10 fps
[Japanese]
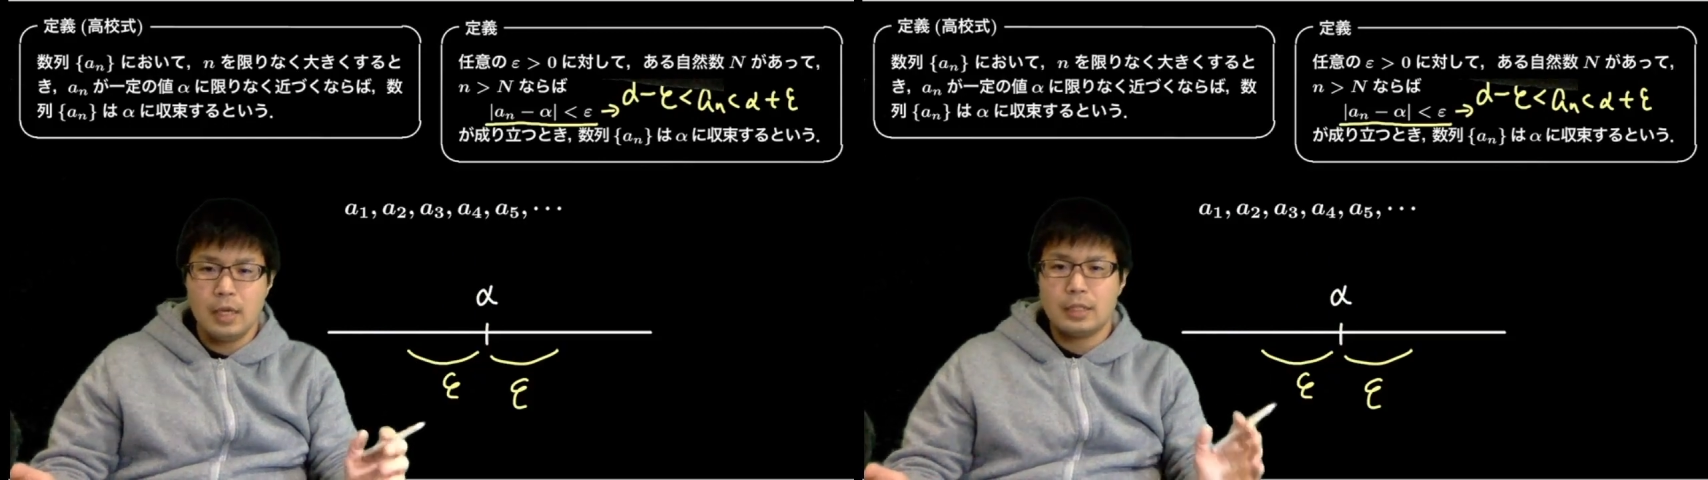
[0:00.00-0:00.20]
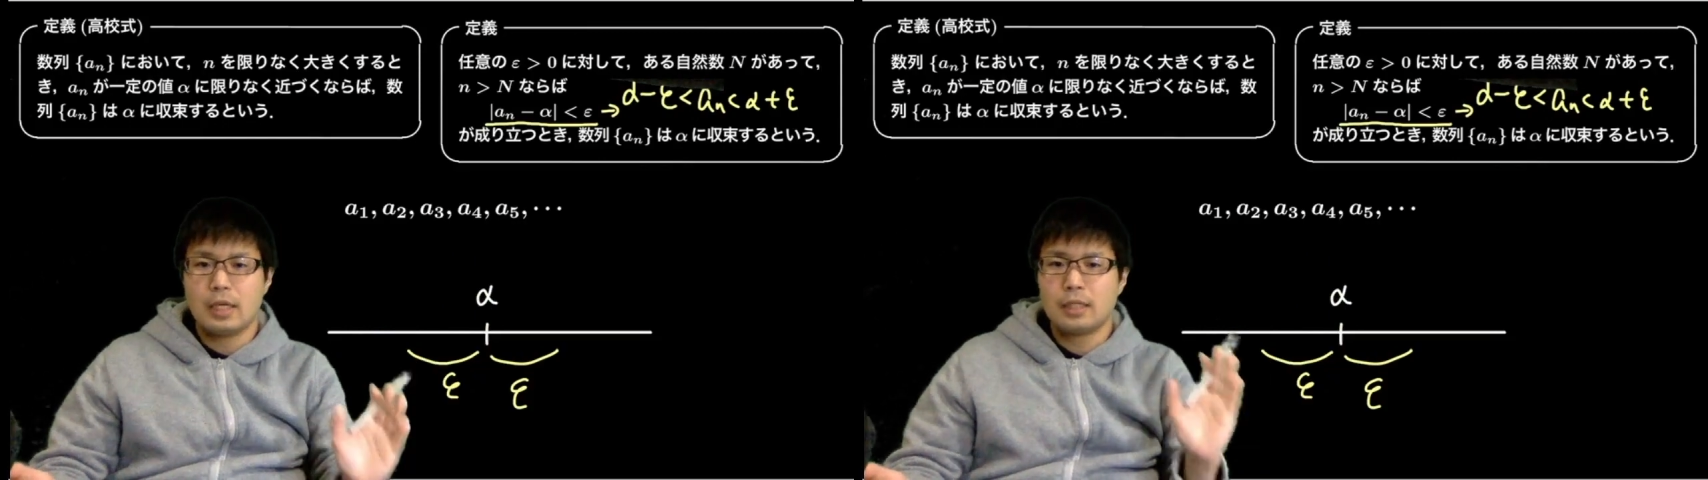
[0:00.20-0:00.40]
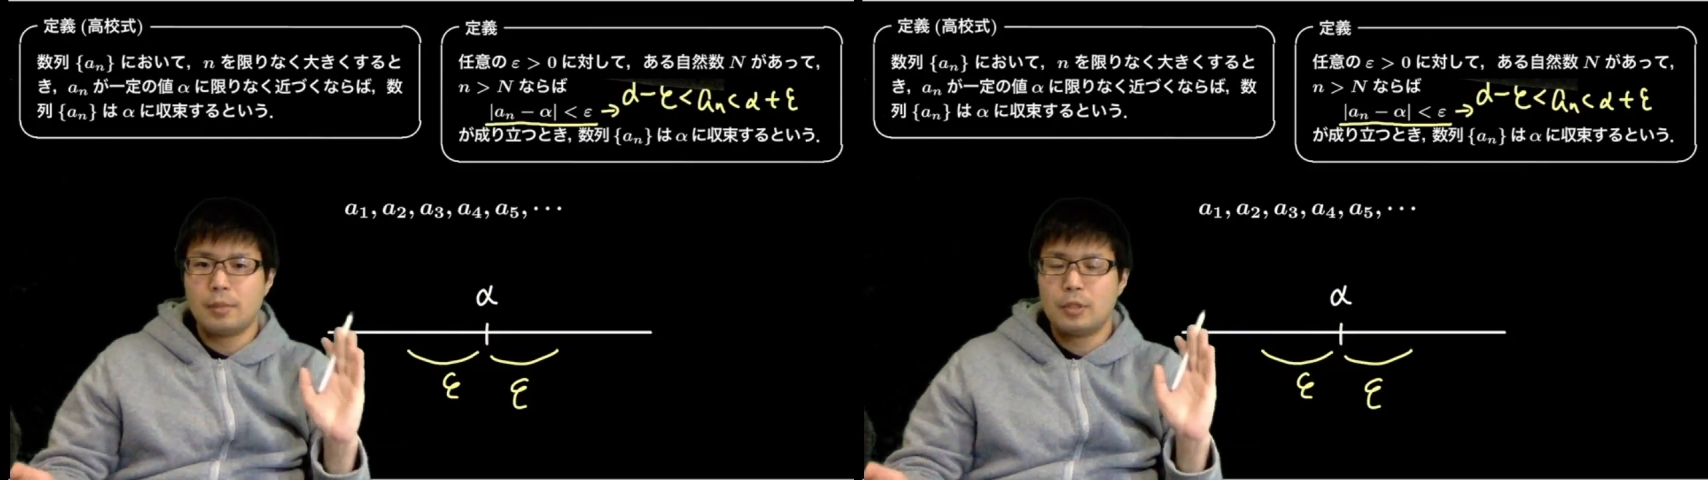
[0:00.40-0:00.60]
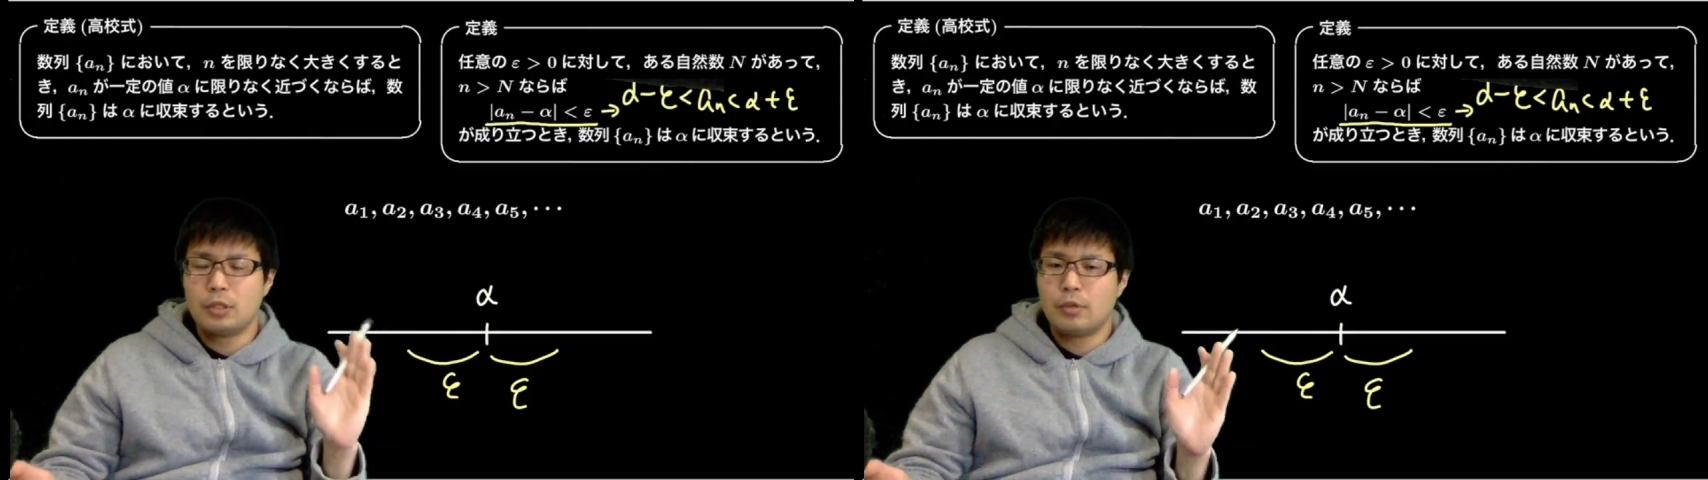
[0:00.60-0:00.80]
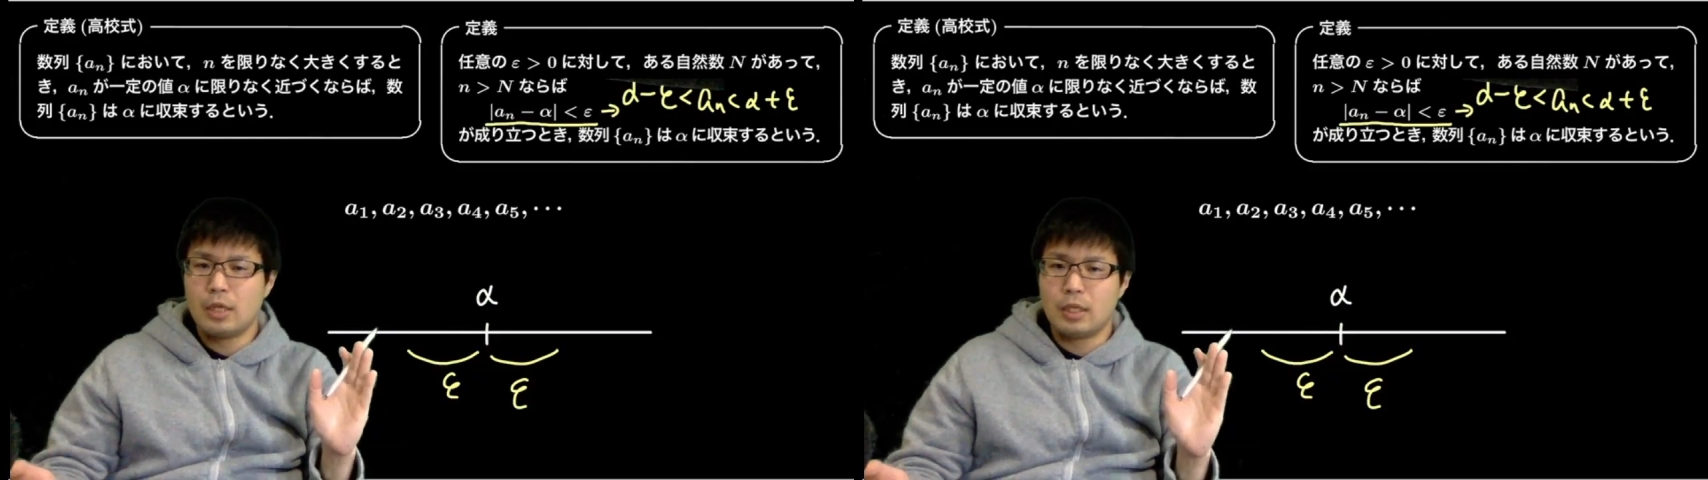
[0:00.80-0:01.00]
じゃあ、挟み撃ち
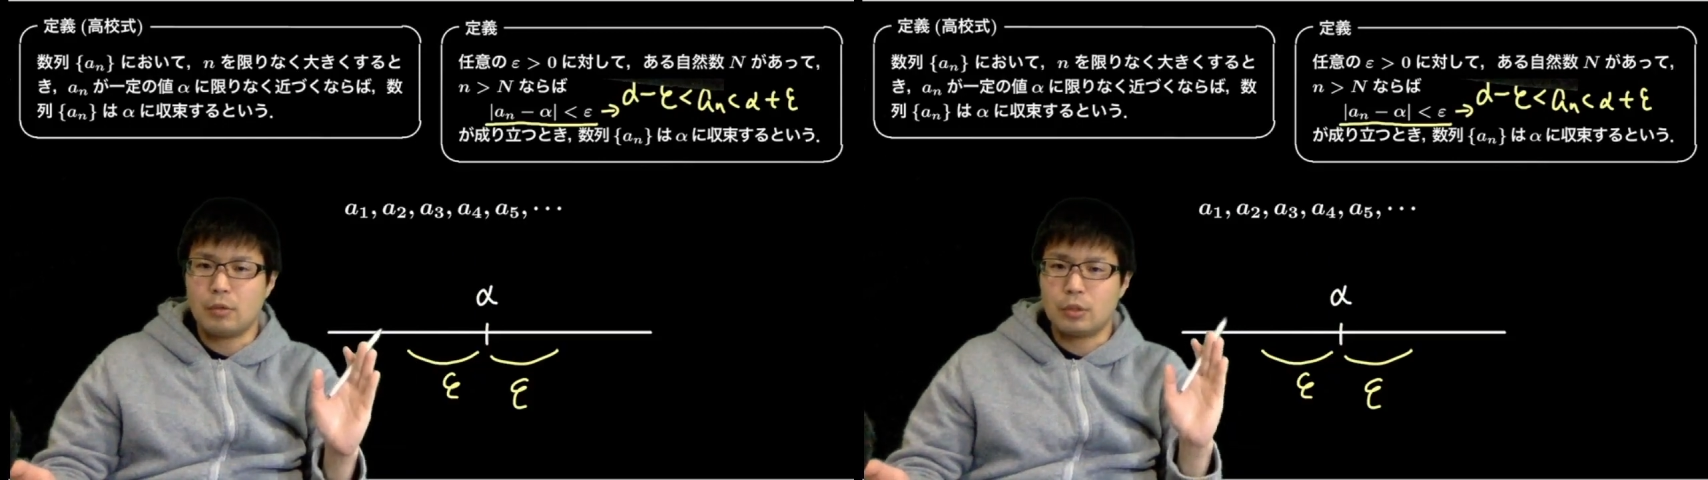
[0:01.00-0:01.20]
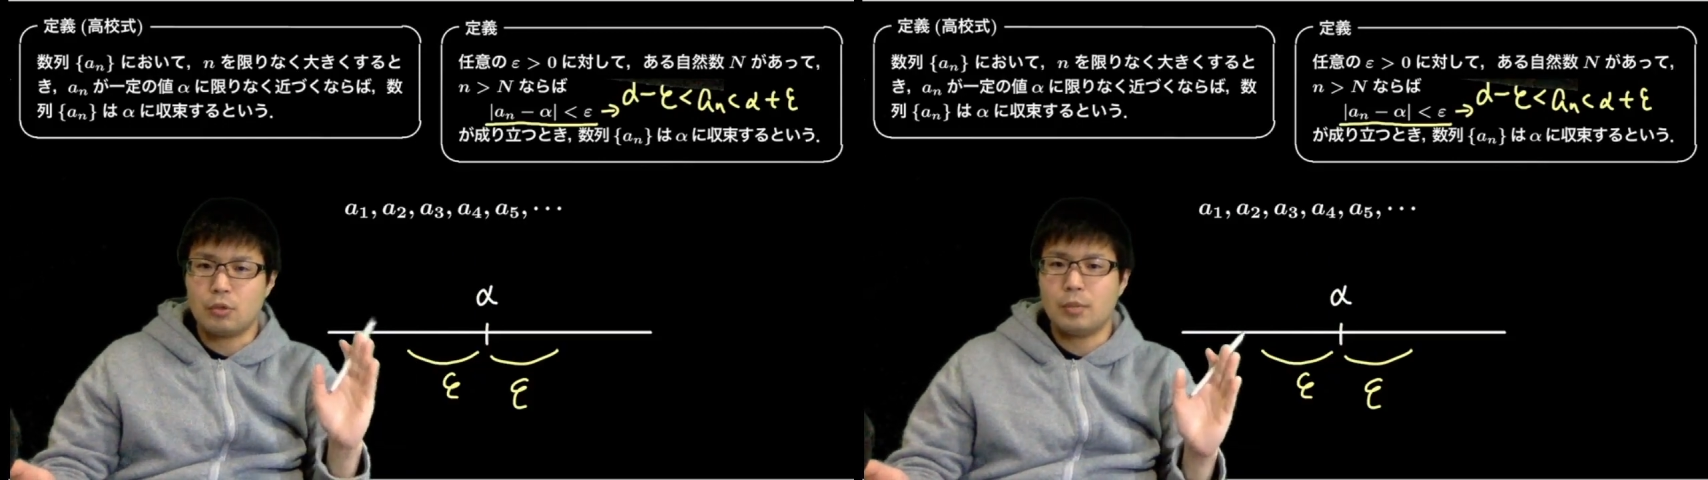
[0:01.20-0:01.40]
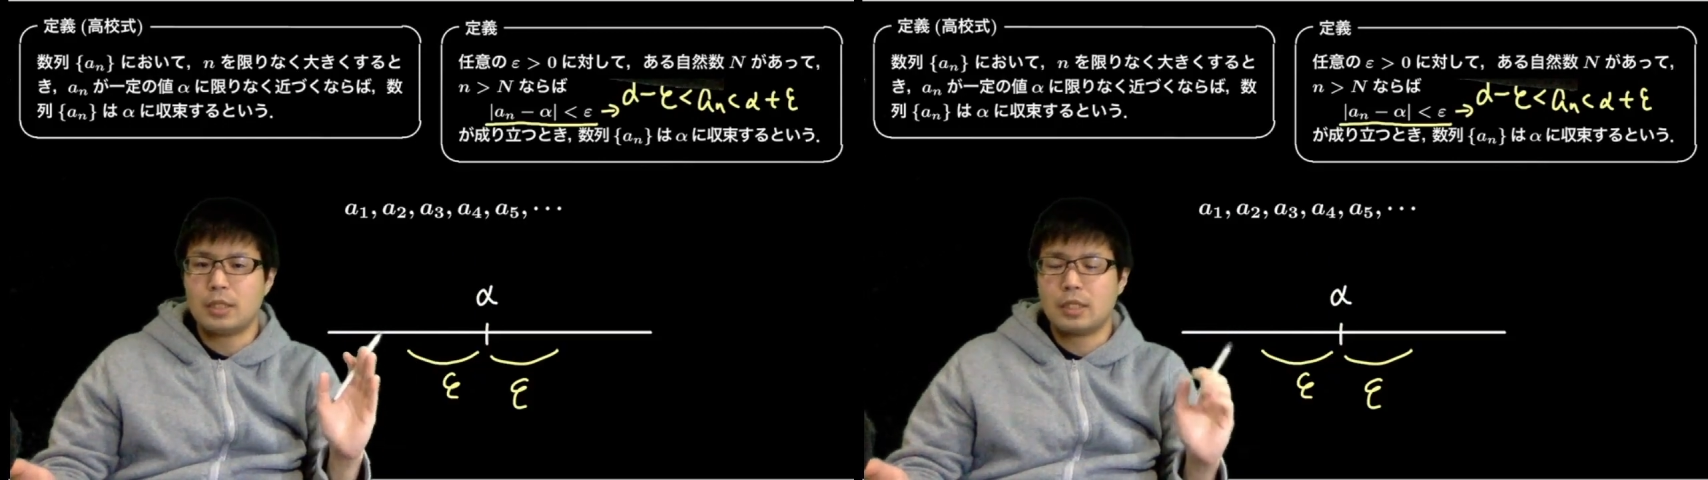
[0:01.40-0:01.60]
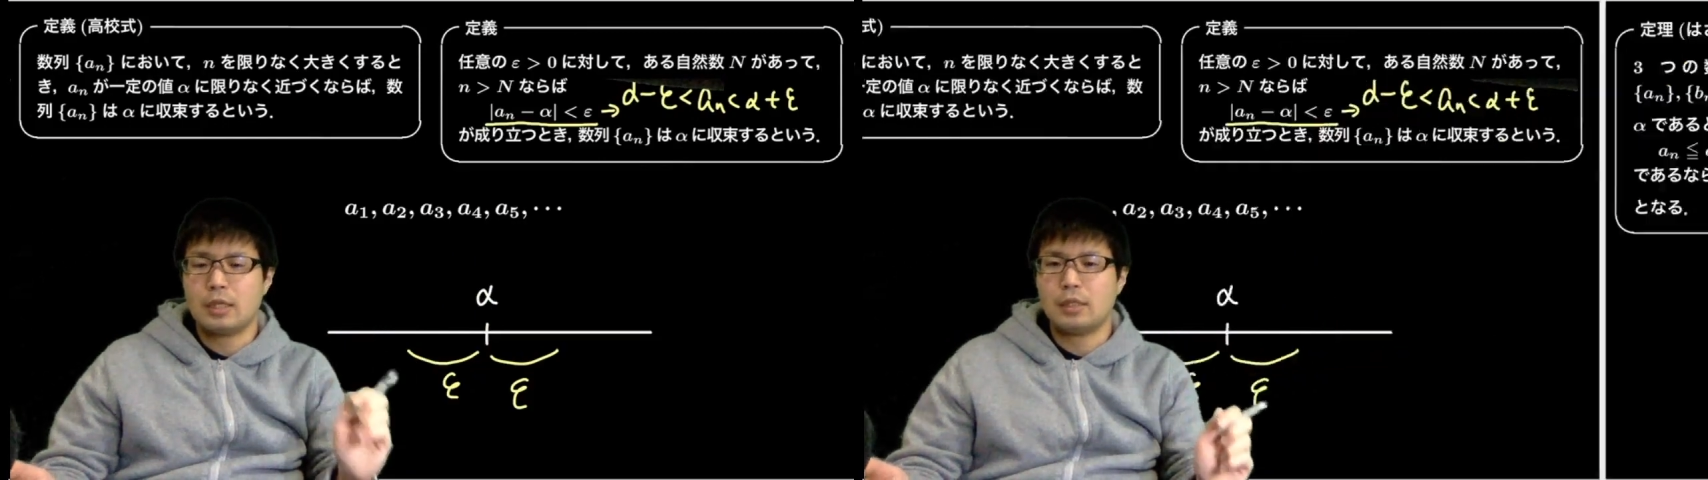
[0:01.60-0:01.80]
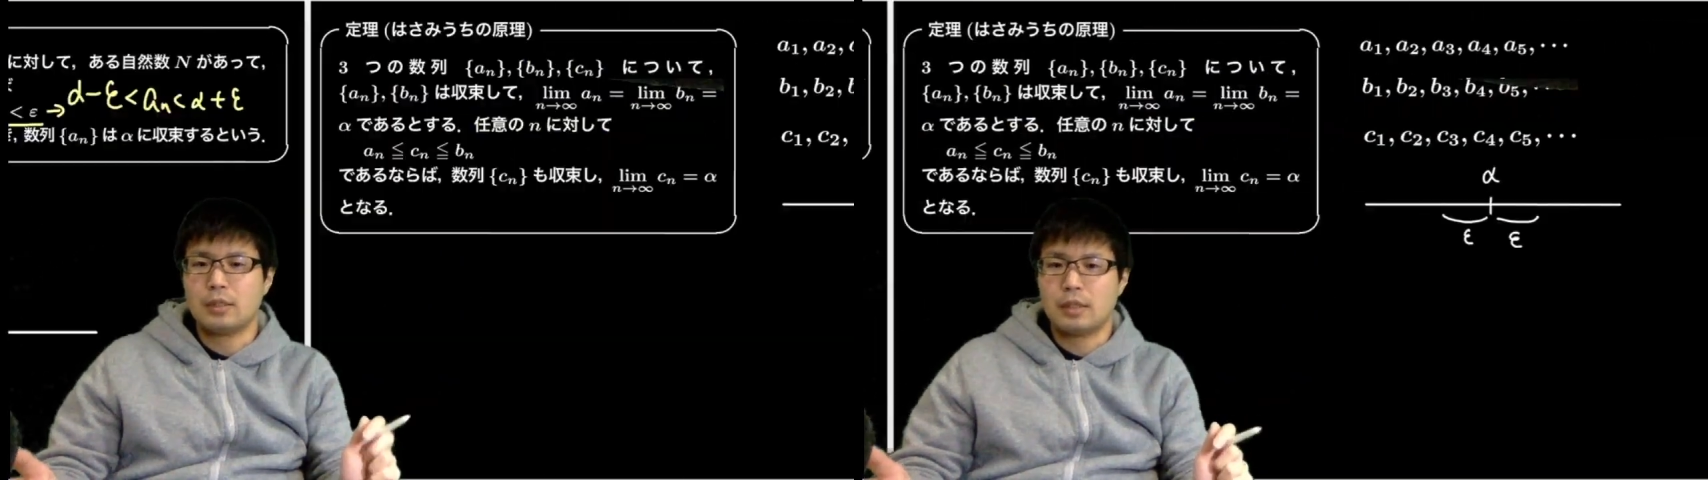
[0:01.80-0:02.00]
の原理、これ証明したい
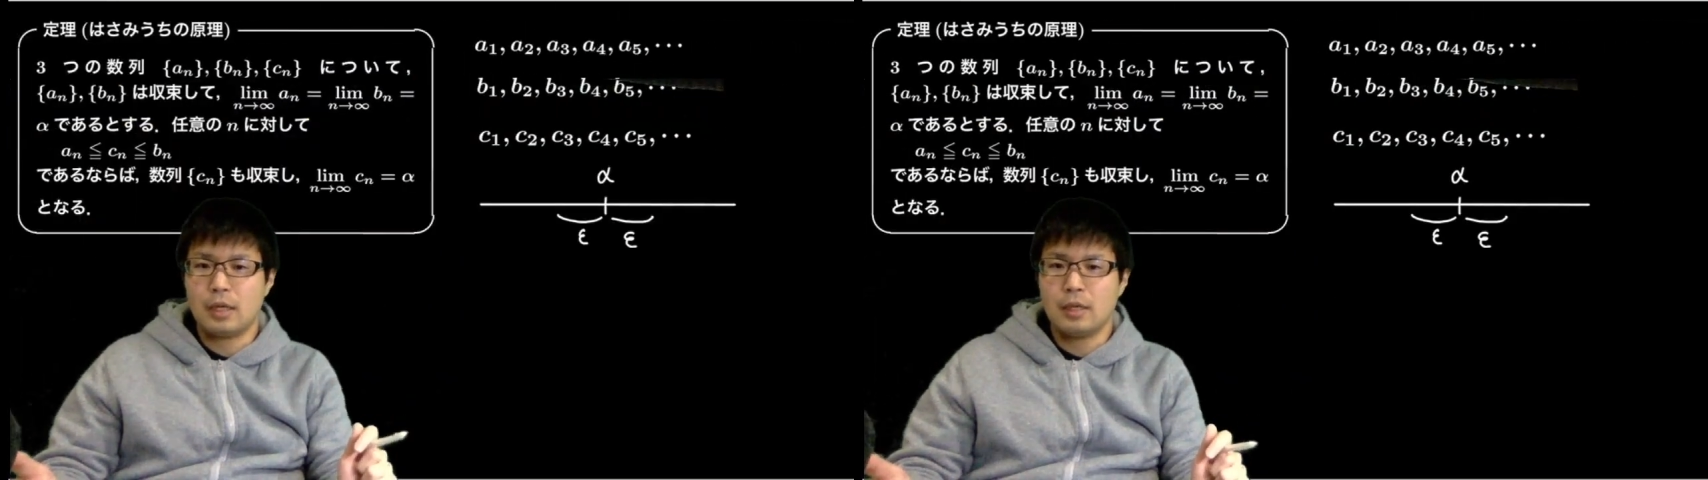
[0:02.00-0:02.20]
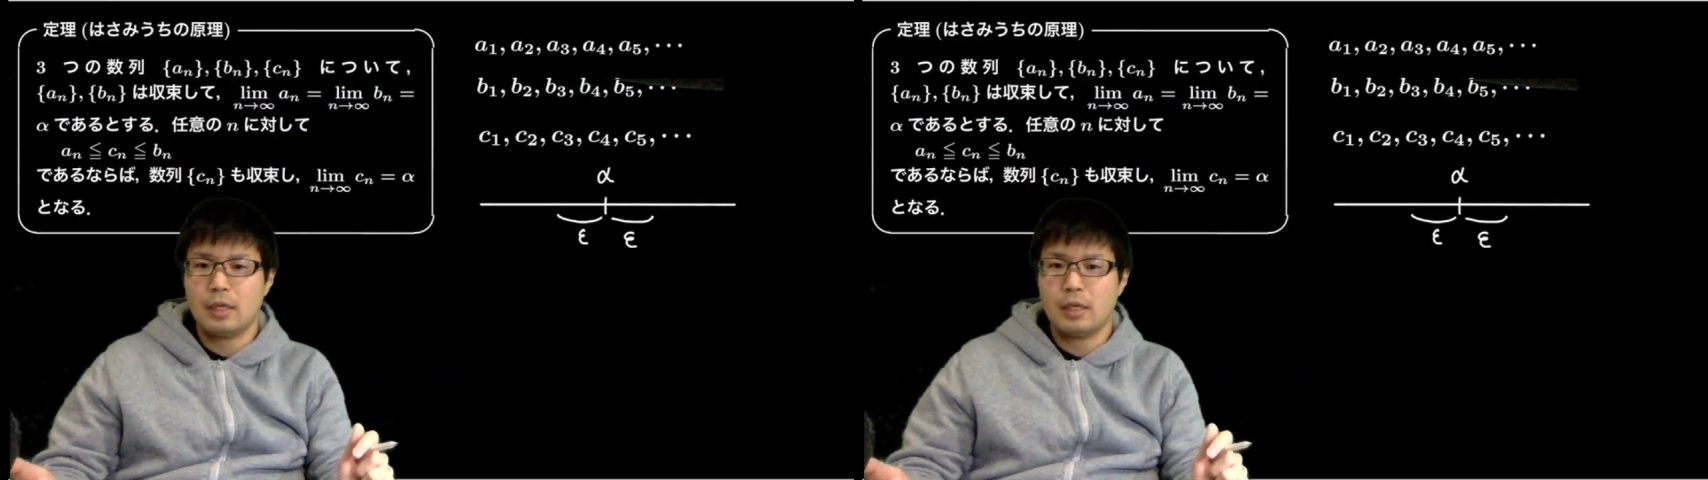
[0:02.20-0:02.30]
んですが、